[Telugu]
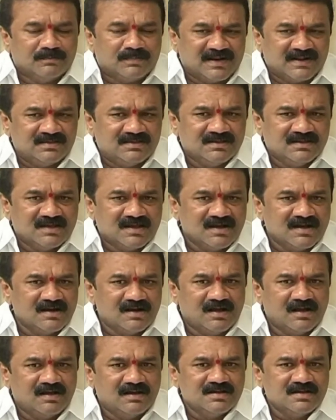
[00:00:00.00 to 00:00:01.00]
ప్రతి
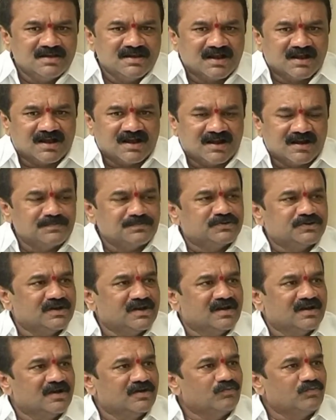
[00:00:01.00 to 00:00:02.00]
దగ్గర ఈ
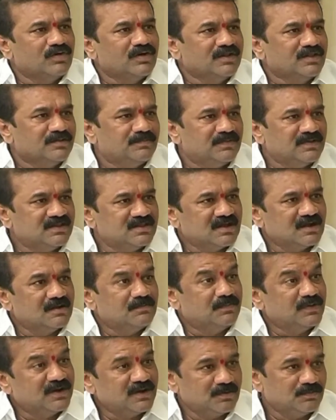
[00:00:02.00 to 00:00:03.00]
కరప్షన్ అనేటువంటిది
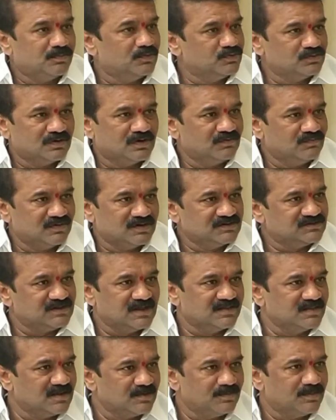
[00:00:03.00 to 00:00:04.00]
పెద్దగా పెరిగిపోతున్నటువంటి
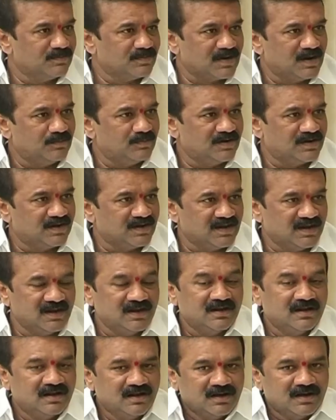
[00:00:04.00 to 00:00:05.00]
సందర్భం కాబట్టి
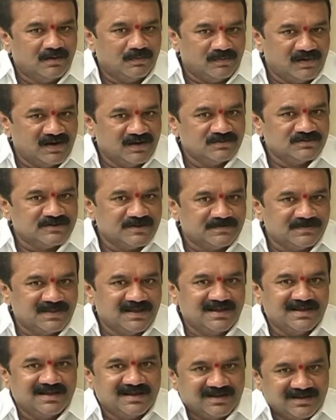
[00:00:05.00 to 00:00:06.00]
మనం
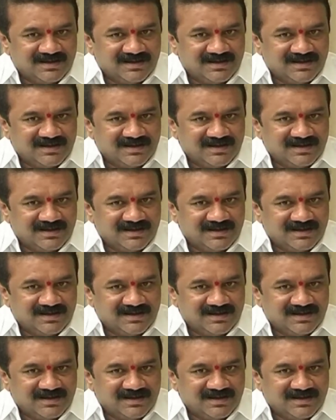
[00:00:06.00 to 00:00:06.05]
చెప్తే